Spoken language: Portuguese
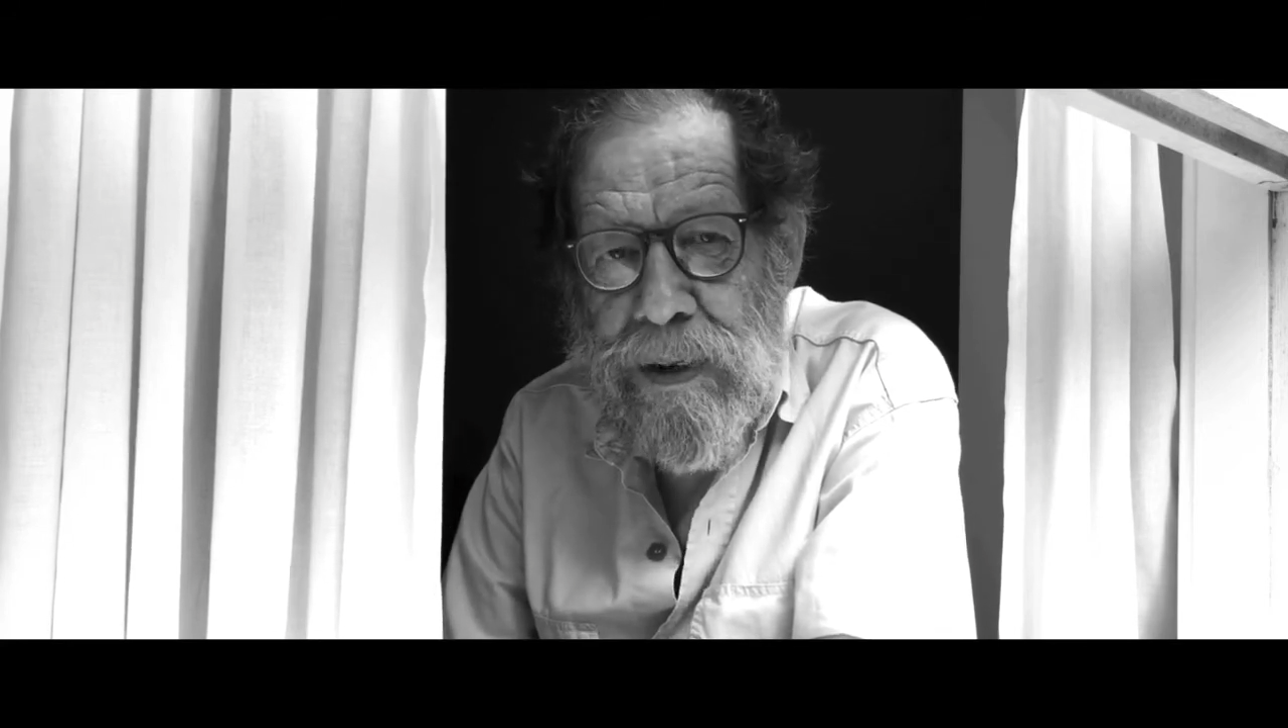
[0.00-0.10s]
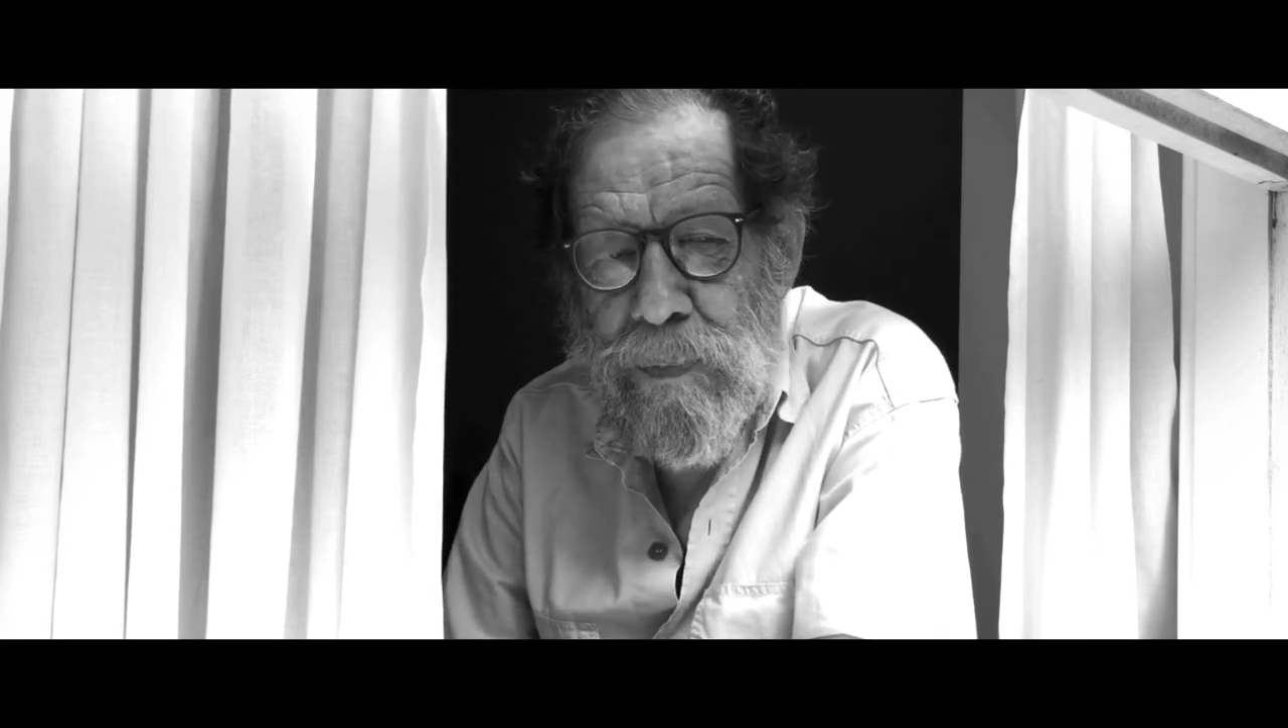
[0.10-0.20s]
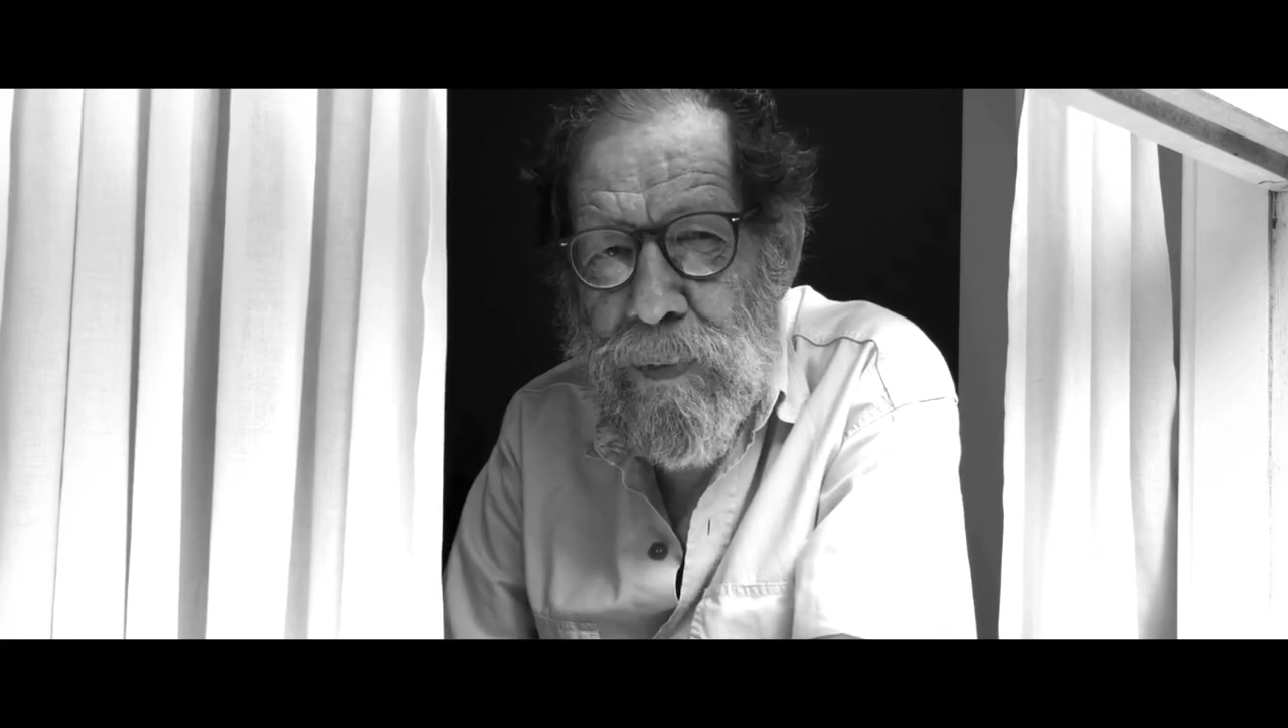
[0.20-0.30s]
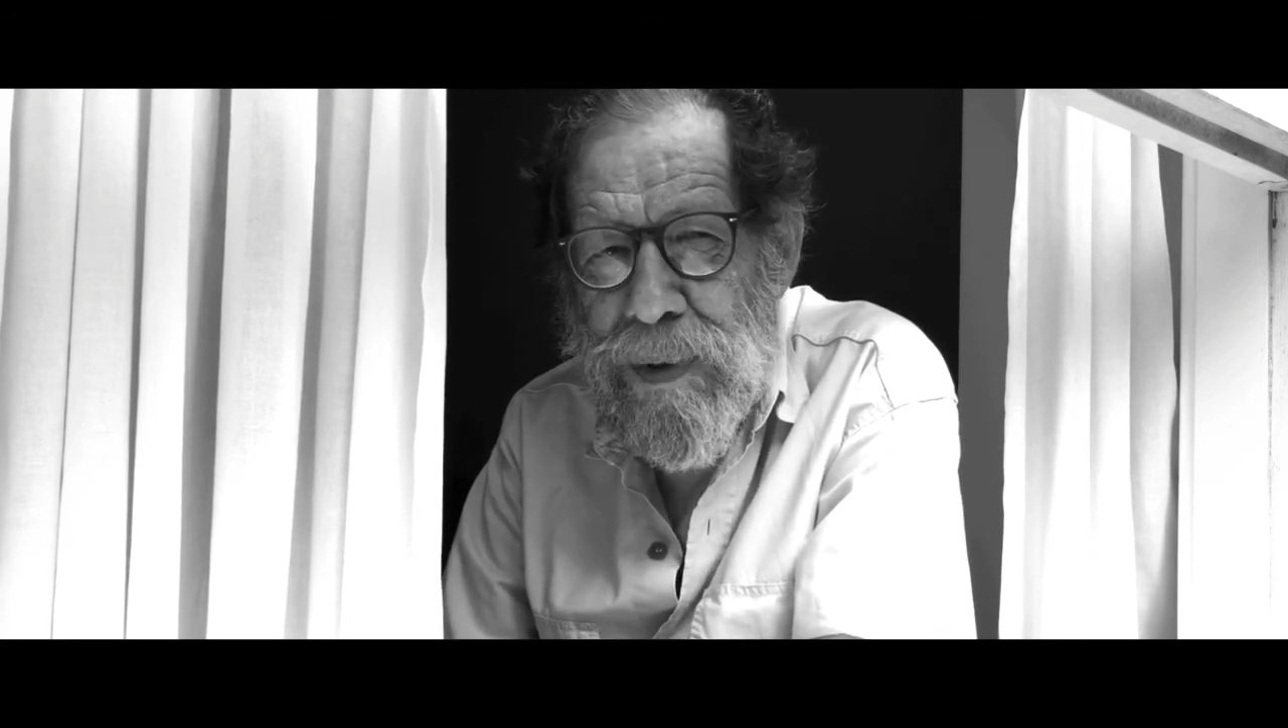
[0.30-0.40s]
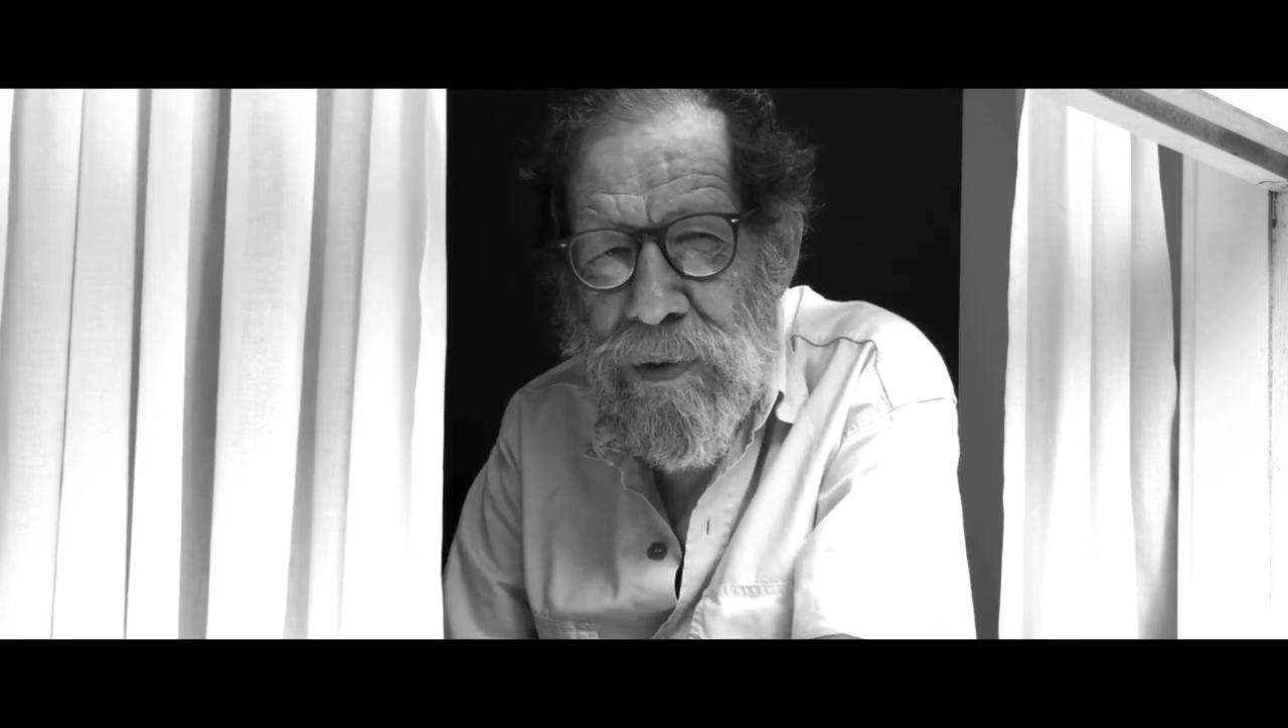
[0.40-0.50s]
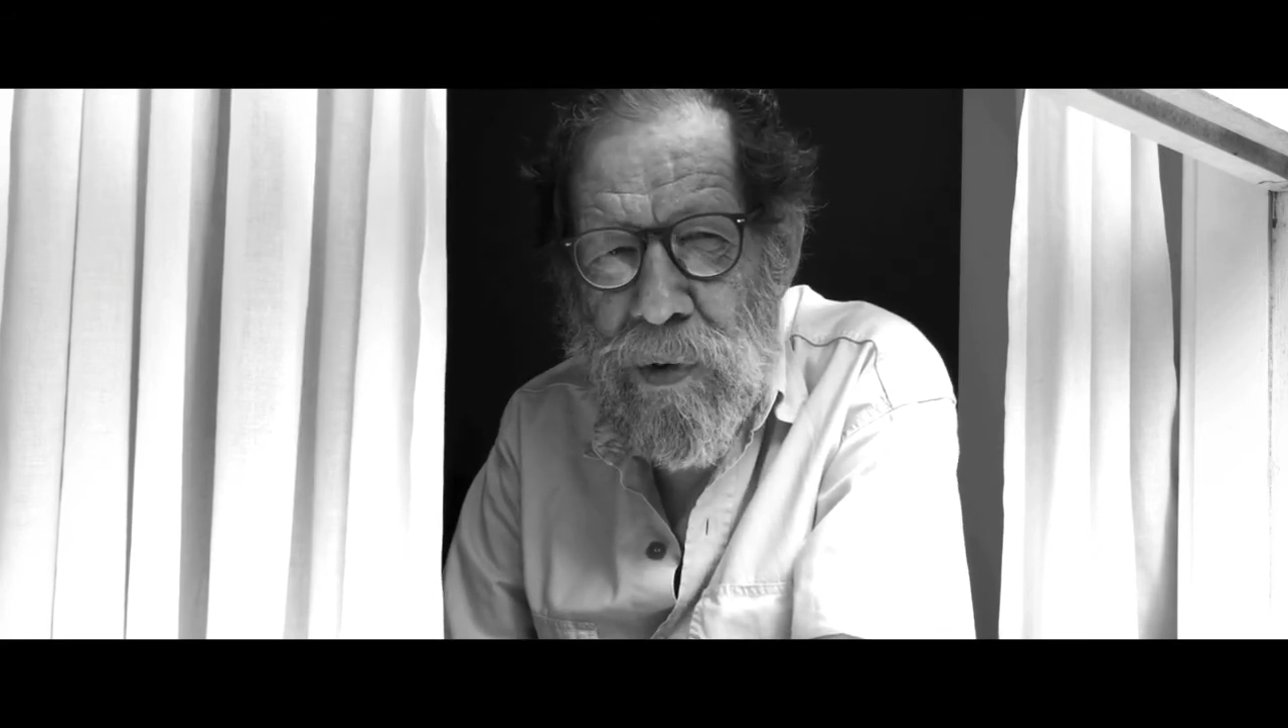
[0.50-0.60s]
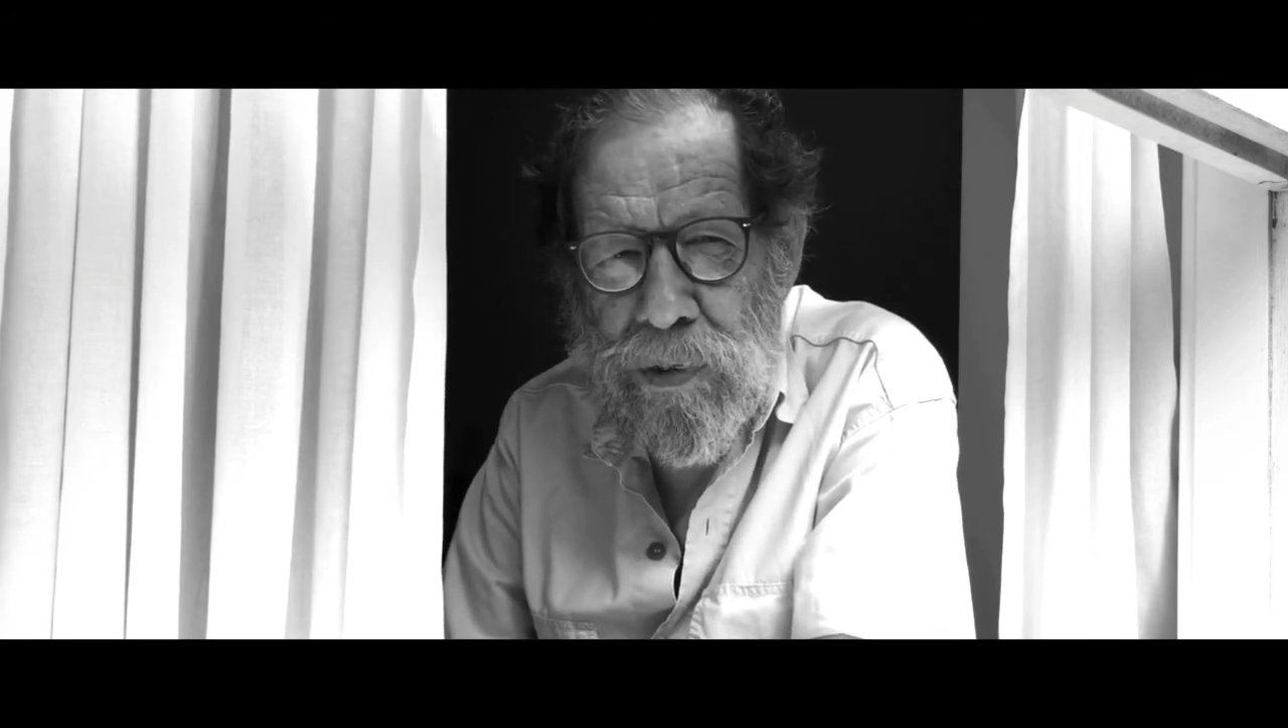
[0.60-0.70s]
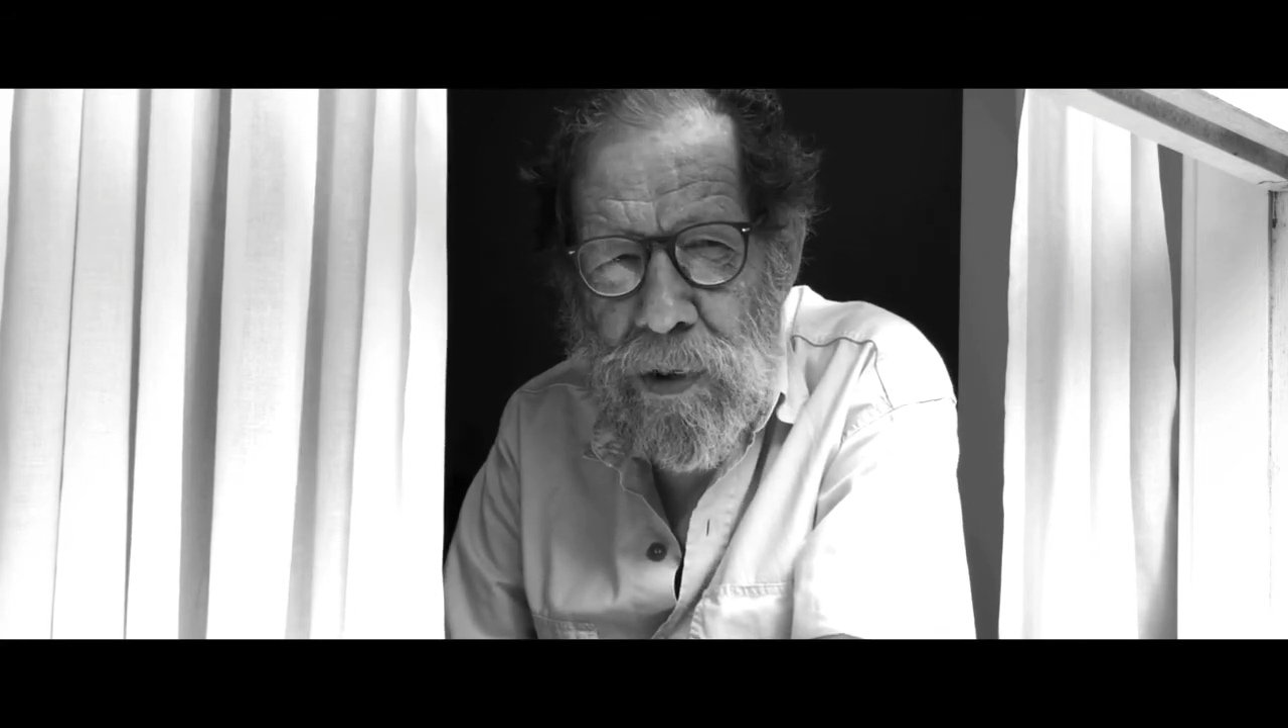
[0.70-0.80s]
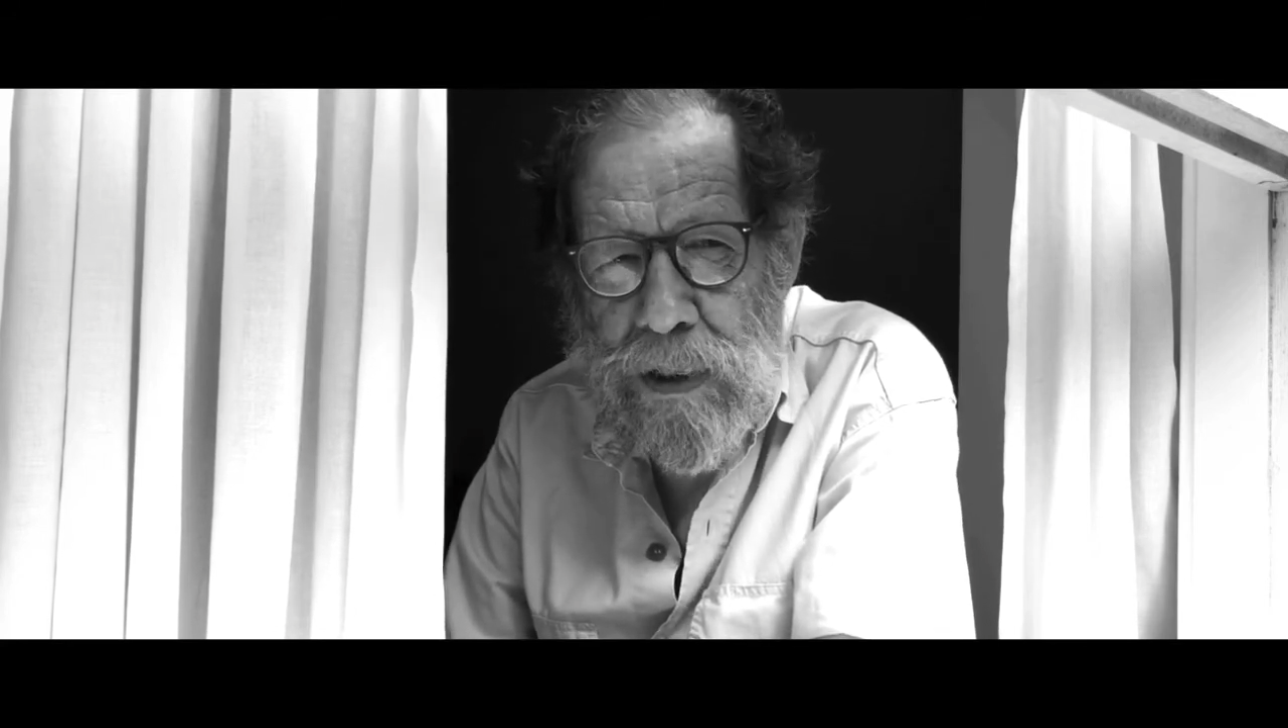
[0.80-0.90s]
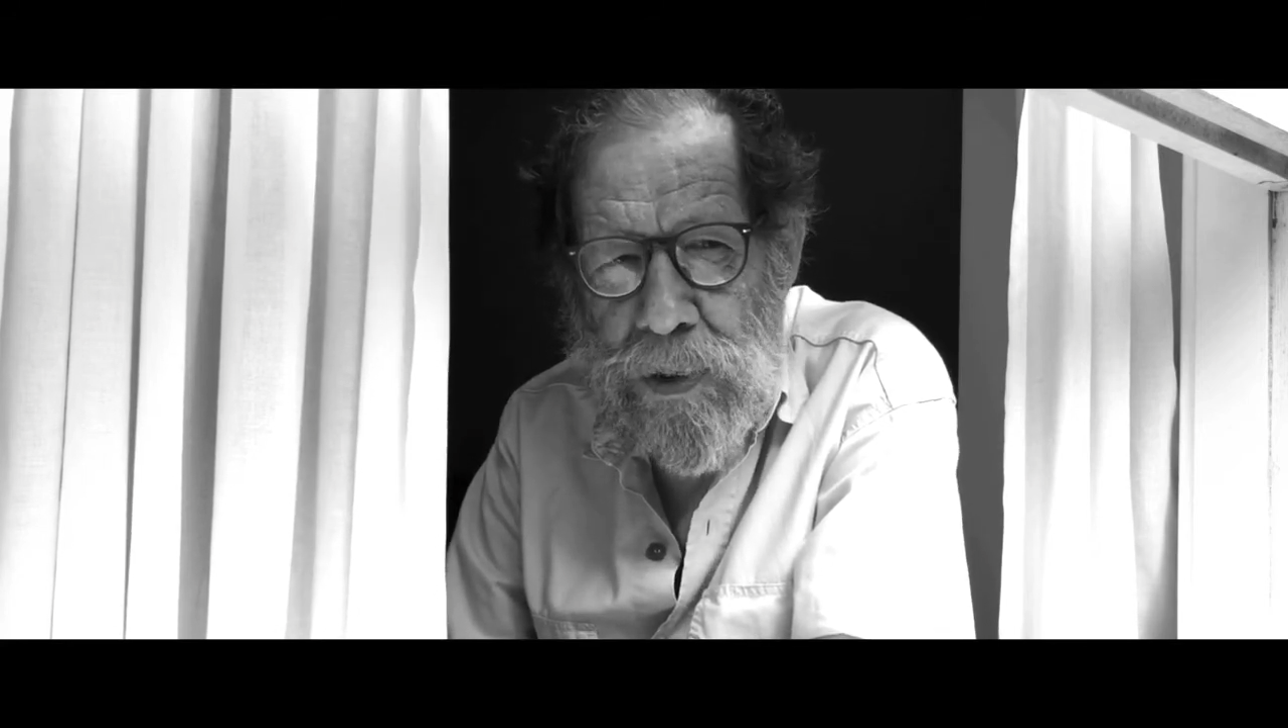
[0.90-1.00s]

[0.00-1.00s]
publicou dois